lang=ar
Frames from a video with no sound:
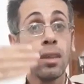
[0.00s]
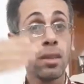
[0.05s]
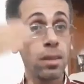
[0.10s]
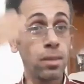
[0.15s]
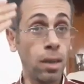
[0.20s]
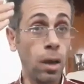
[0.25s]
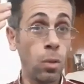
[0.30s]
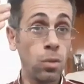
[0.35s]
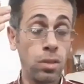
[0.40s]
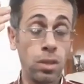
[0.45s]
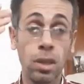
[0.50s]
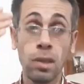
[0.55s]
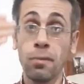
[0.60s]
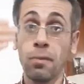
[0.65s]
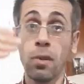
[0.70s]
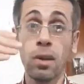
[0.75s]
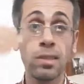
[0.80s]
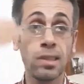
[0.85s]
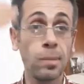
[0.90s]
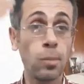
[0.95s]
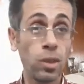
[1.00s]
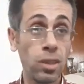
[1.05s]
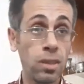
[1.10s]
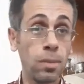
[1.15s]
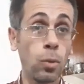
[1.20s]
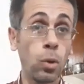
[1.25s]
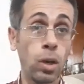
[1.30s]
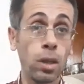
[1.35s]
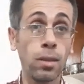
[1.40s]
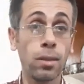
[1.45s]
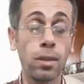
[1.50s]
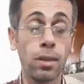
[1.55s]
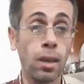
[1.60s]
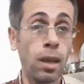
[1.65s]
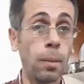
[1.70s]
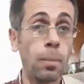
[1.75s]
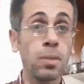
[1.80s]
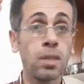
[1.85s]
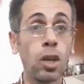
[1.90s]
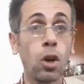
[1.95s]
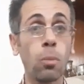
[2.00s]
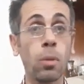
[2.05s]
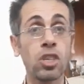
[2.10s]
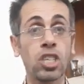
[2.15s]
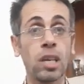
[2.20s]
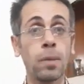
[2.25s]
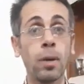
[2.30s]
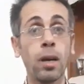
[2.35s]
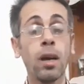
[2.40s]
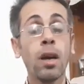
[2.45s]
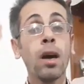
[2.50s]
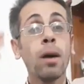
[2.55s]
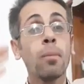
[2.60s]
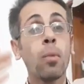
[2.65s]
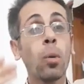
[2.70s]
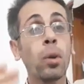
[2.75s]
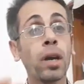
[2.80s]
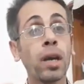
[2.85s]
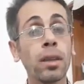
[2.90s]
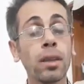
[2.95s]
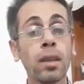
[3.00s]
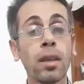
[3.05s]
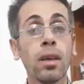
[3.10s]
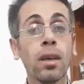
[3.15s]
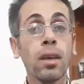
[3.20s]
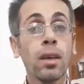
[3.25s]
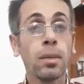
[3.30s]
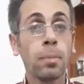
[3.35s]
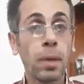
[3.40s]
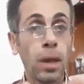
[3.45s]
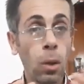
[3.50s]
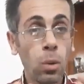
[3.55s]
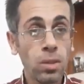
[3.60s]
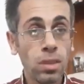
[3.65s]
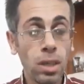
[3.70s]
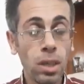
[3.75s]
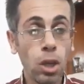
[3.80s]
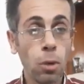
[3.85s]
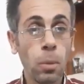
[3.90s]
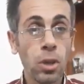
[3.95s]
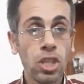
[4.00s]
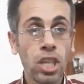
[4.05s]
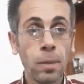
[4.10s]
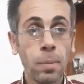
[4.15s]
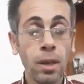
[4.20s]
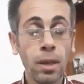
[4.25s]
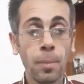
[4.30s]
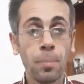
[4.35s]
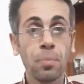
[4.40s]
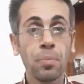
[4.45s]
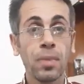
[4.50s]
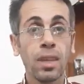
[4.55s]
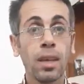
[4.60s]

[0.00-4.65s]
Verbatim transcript: 99.9 ممكن 5 أو ما شابه ممكن 98 أو ما شابه